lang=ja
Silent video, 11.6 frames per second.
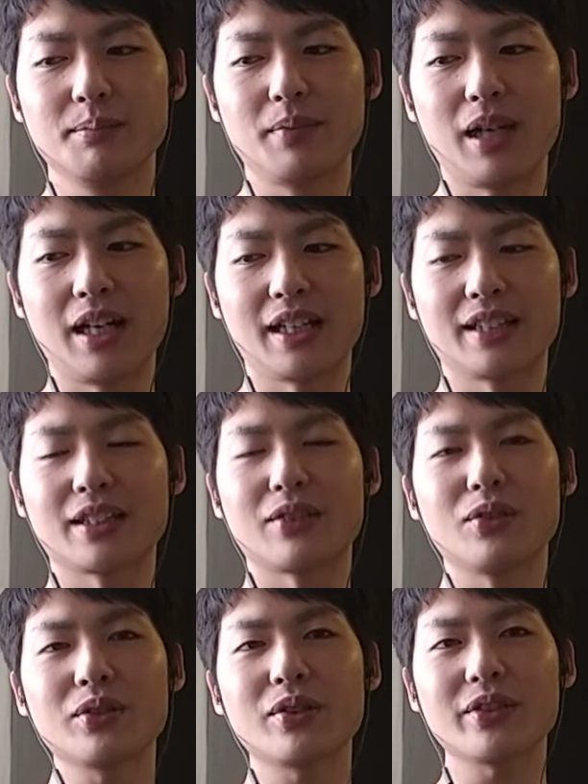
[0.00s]
まあなんだろ
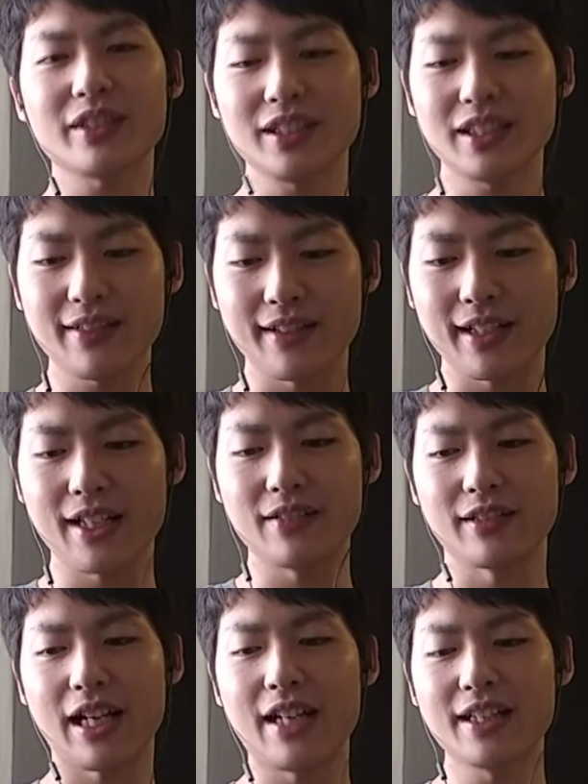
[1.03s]
う、驚きではない
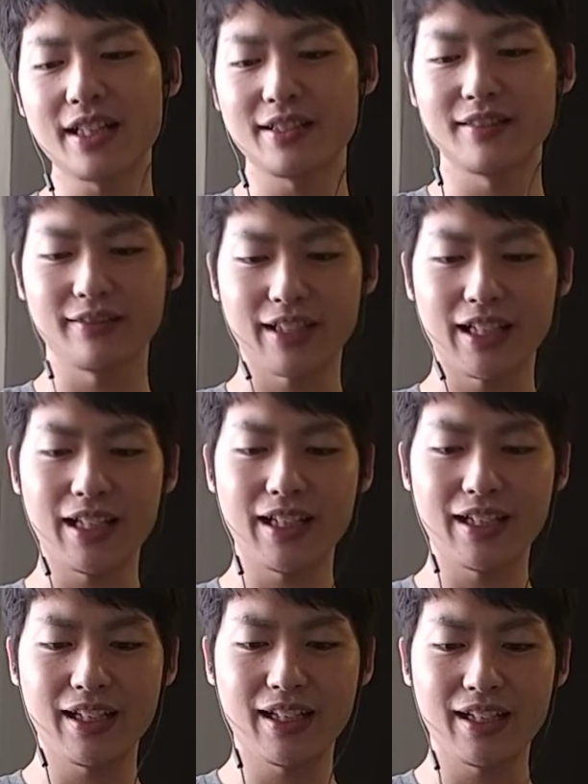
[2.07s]
のであり得るの
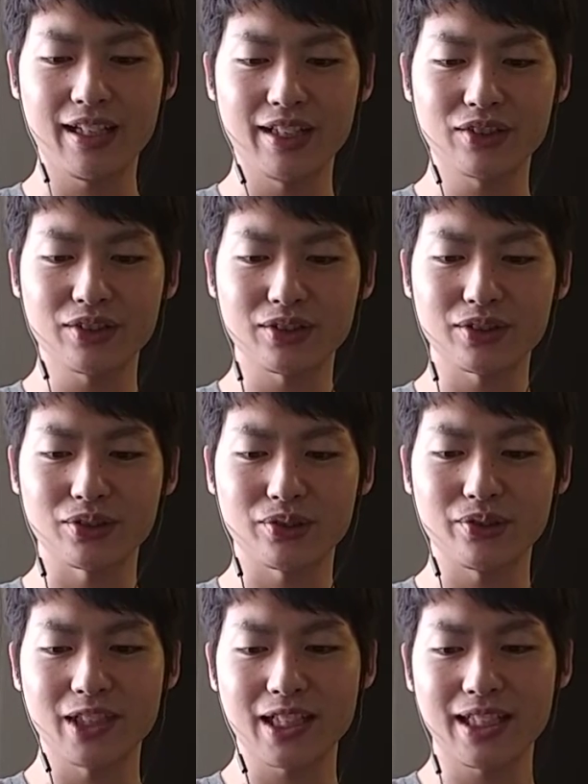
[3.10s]
で、えー、ちょっとそ
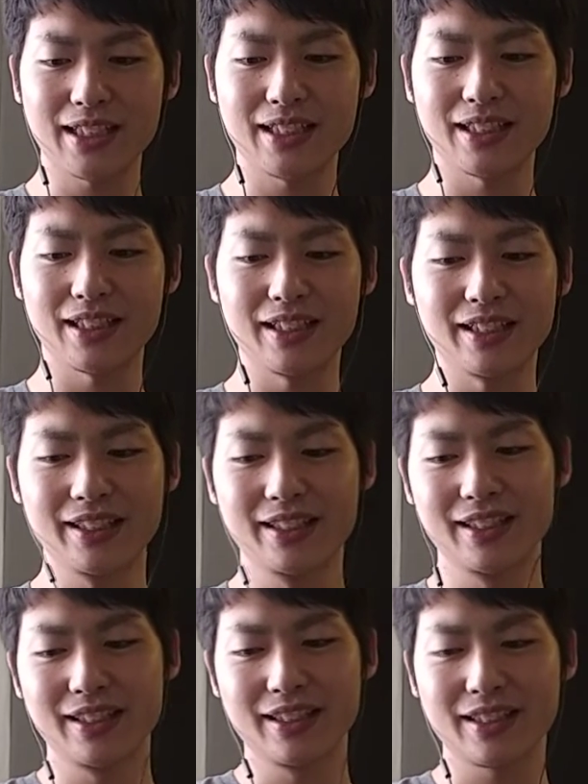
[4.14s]
こはかなり
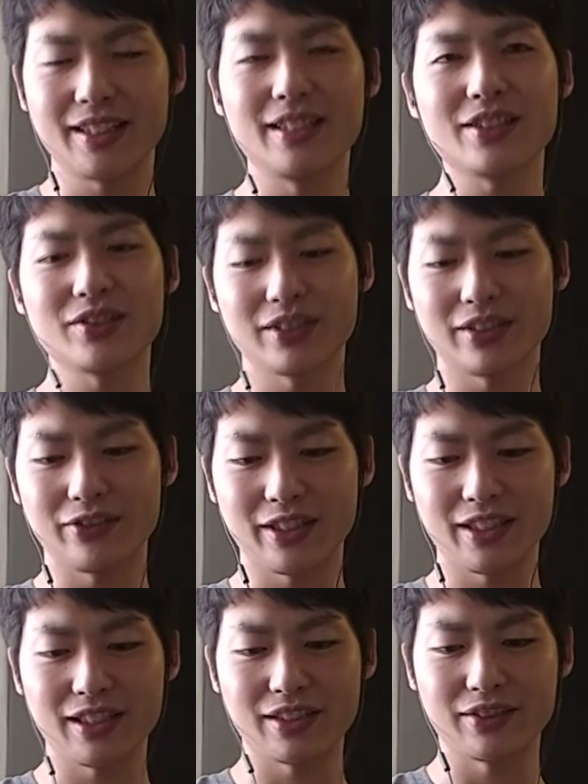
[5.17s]
気にしといた方
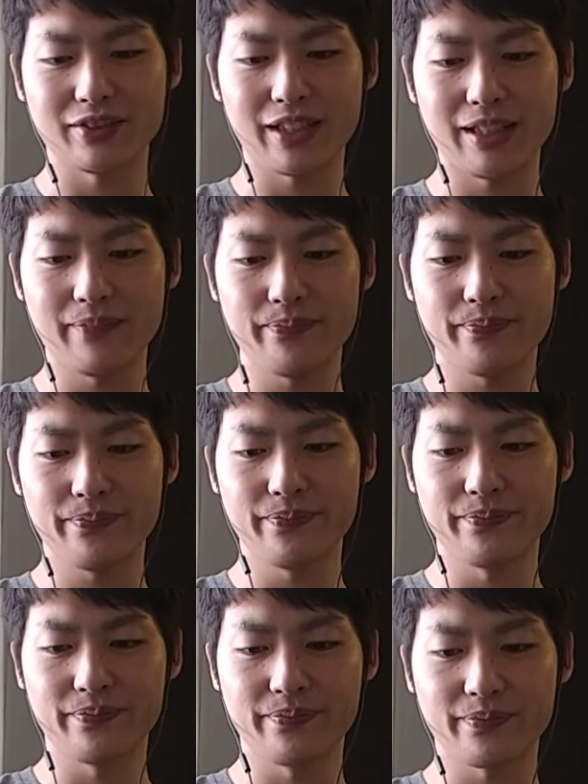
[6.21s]
がいいですよね。
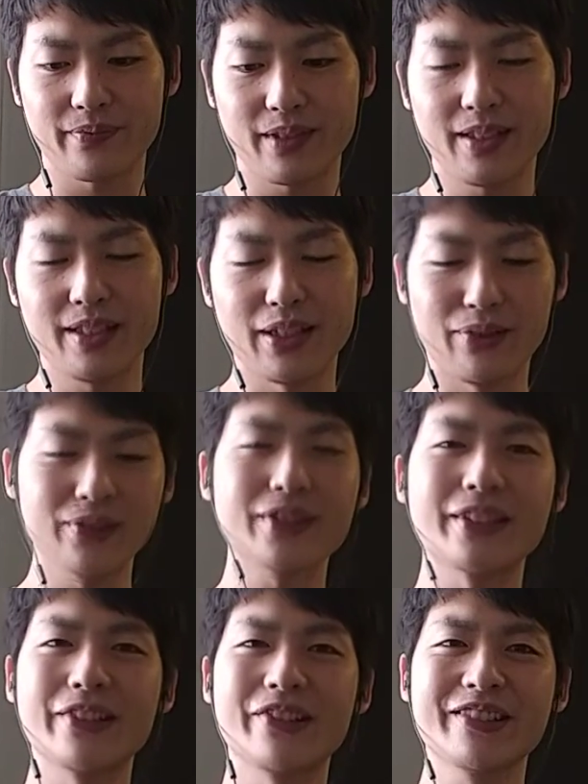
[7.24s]
うん。いや本
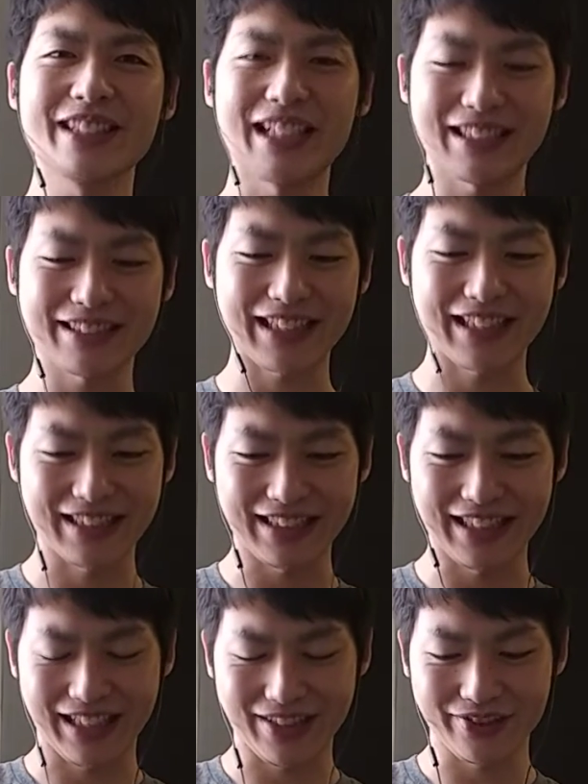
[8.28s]
当に奥だとか言っ
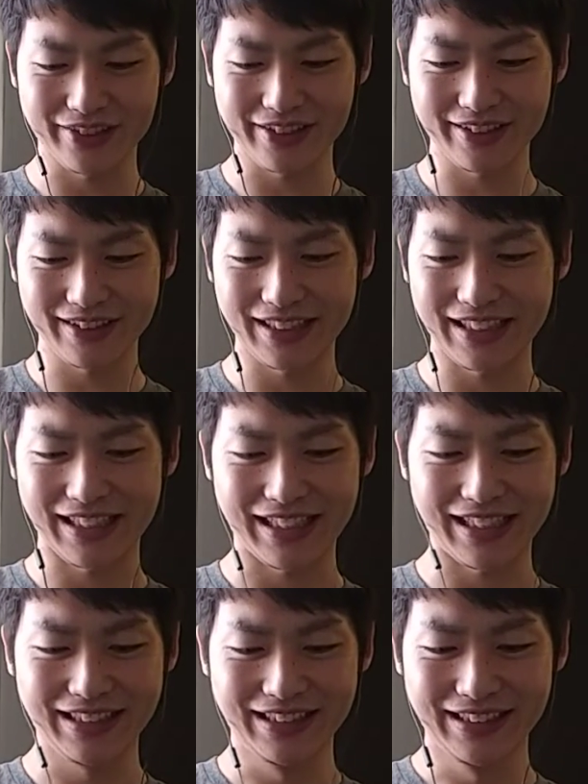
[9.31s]
て調子乗ってた
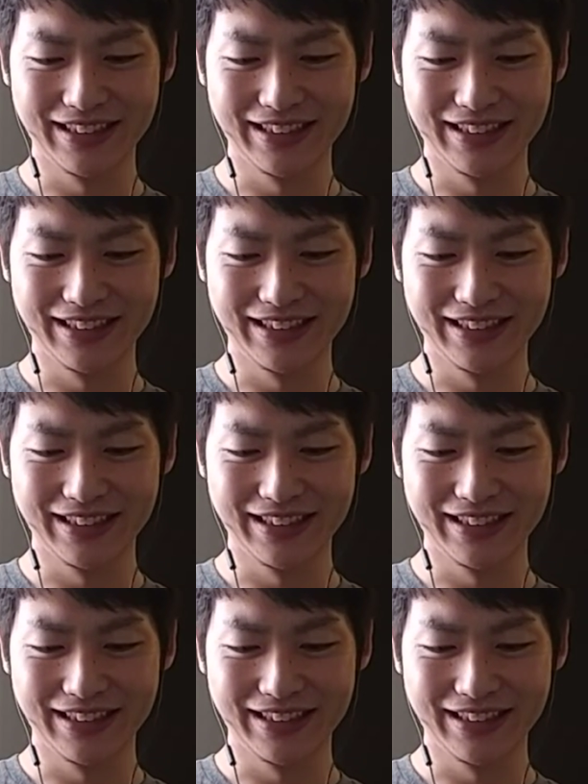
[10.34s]
ら、